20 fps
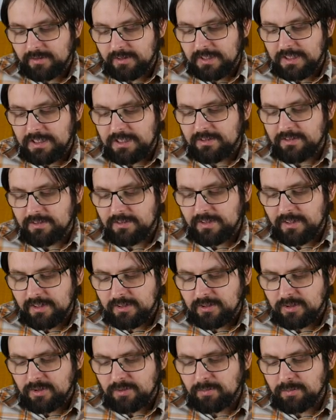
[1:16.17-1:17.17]

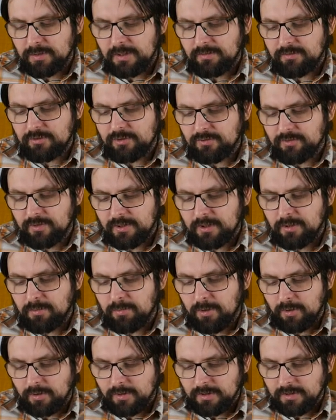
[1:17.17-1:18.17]
jedynego prawdziwego
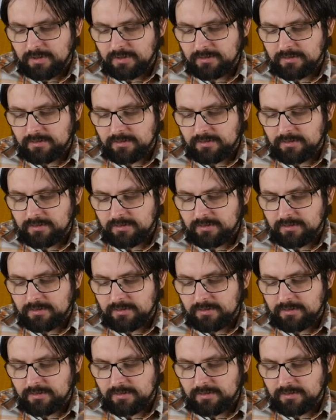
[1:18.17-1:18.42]
Boga